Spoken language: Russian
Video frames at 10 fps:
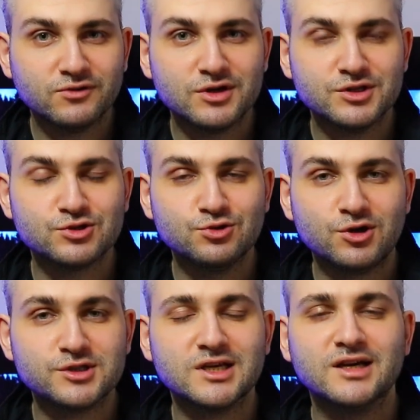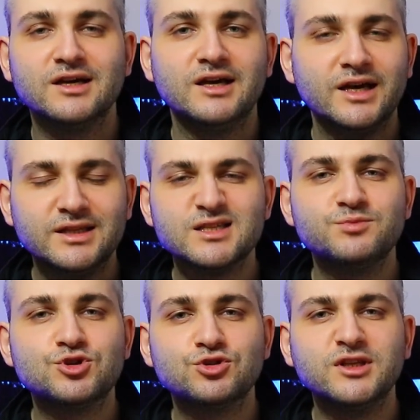его из носа. Это
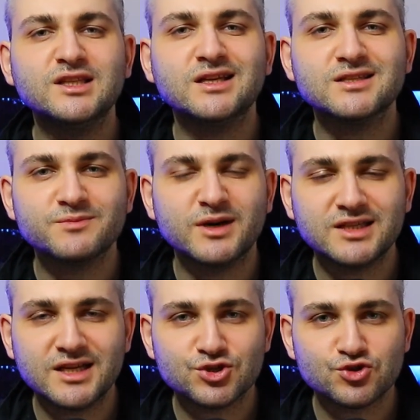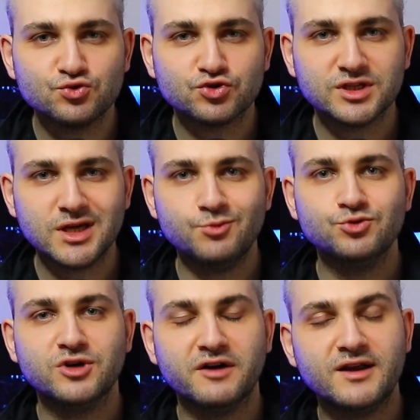смешно, это надо смотреть и слушать. Я
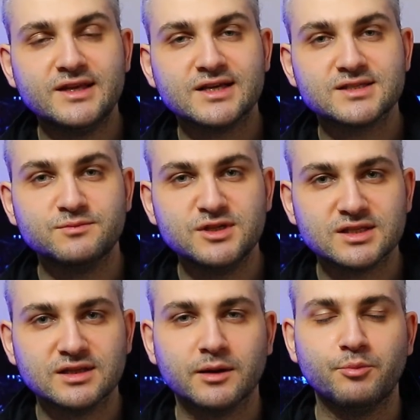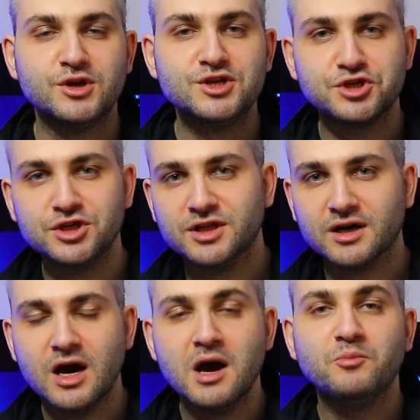буду говорить о смыслах, причинах,
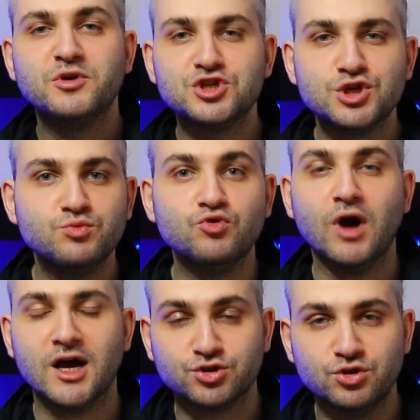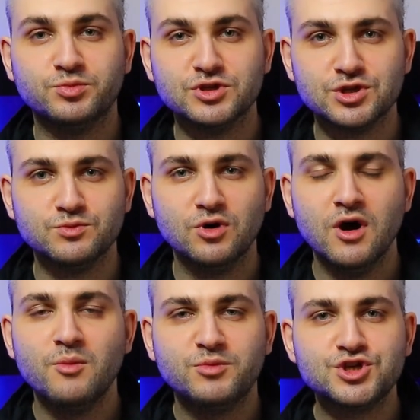почему, а что почему.
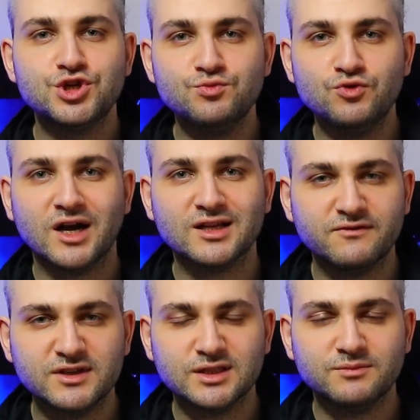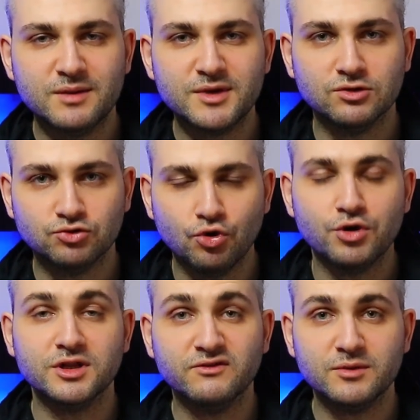Почему, когда в этот момент
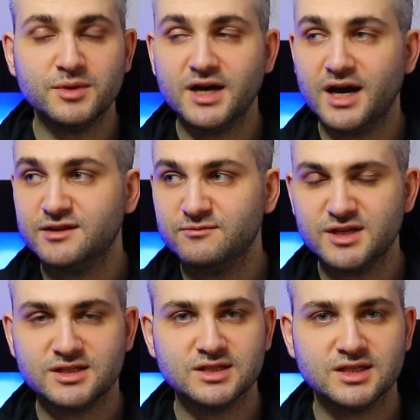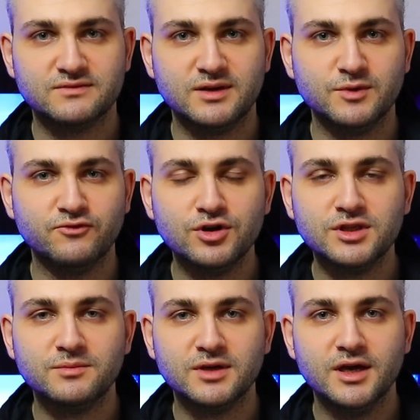Торин выбегает вместе со своими
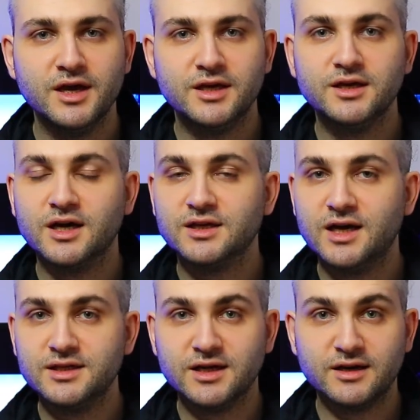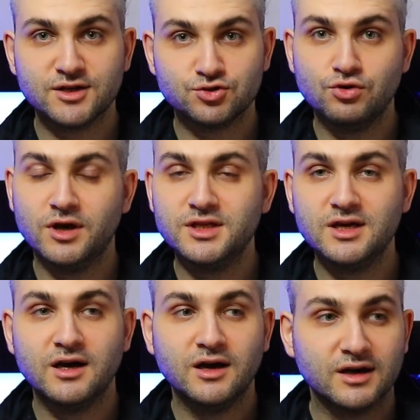воинами, и когда они говорят, что
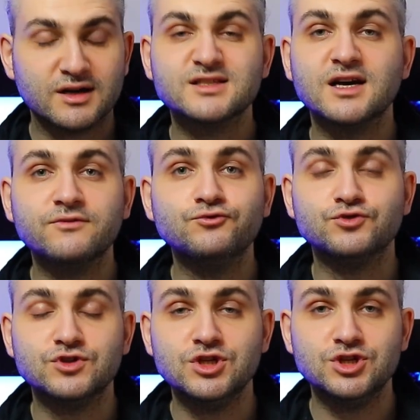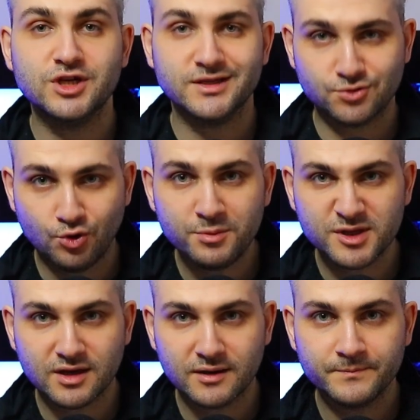они разорвут сейчас
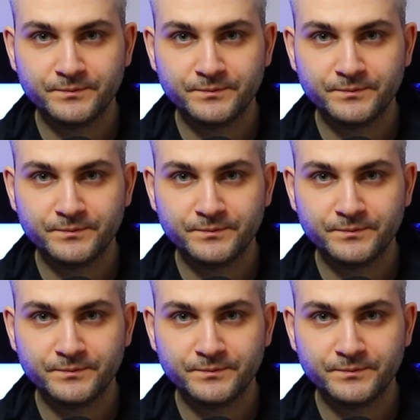Хоббита,